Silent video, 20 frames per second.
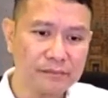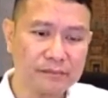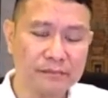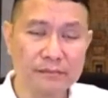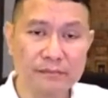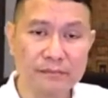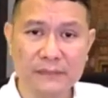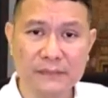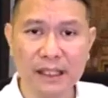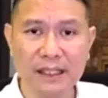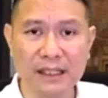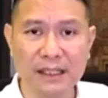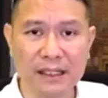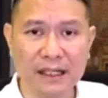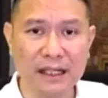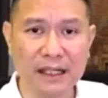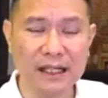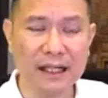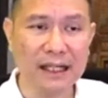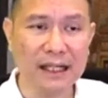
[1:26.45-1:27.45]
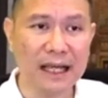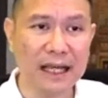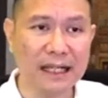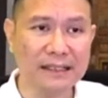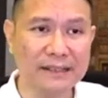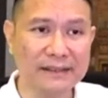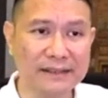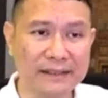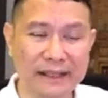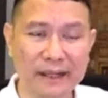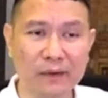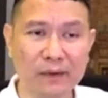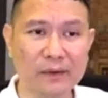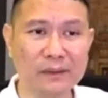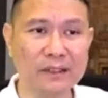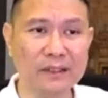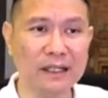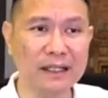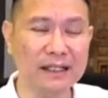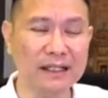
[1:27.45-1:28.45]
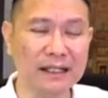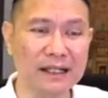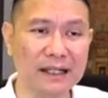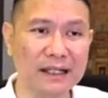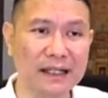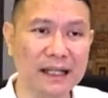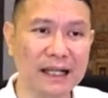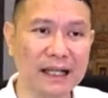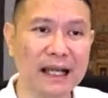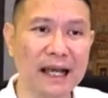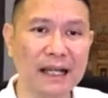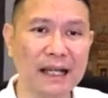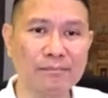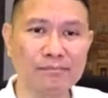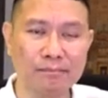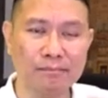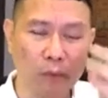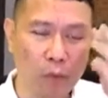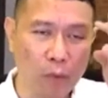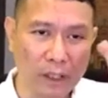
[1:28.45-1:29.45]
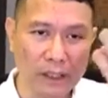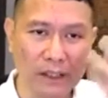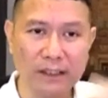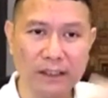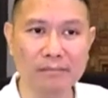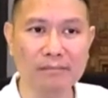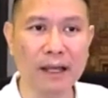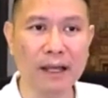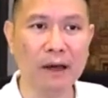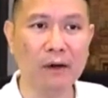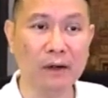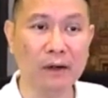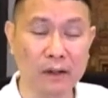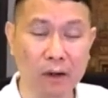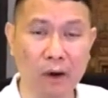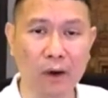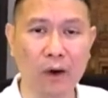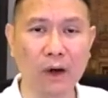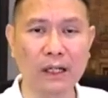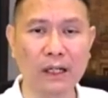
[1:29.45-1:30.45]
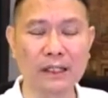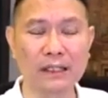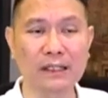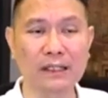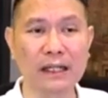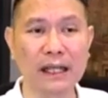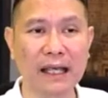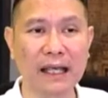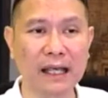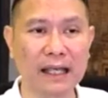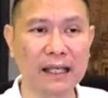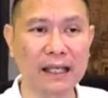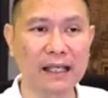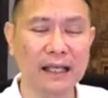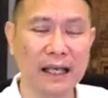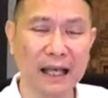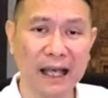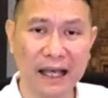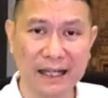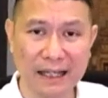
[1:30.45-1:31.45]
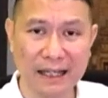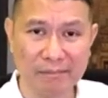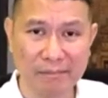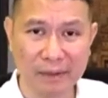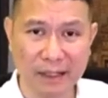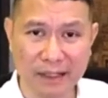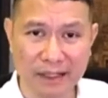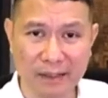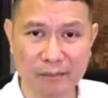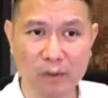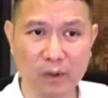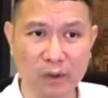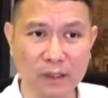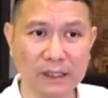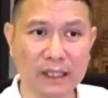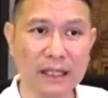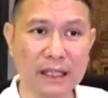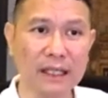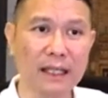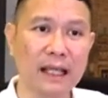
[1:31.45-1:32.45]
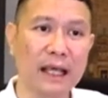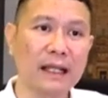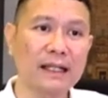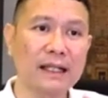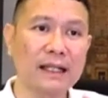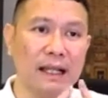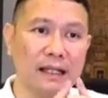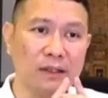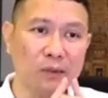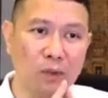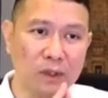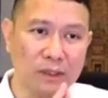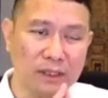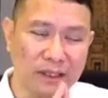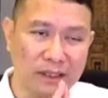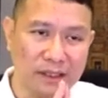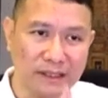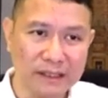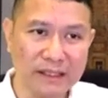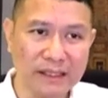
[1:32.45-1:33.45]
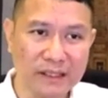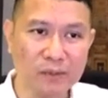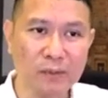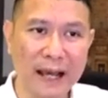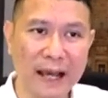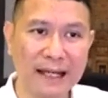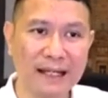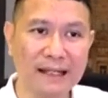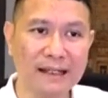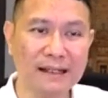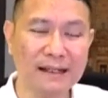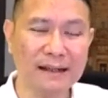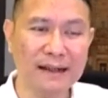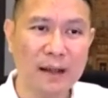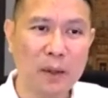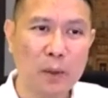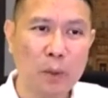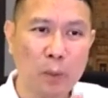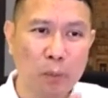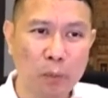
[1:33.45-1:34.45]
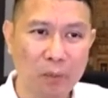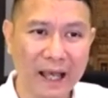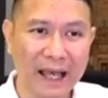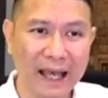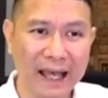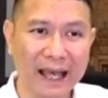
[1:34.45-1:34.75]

ถ้าจะเกิดอาการเสียวถ้าจะเกิดอาการปวดขึ้นมาอ่อนๆนะฮะอันนั้นเป็นเรื่องปกติ แต่ตัวที่ชี้วัดว่า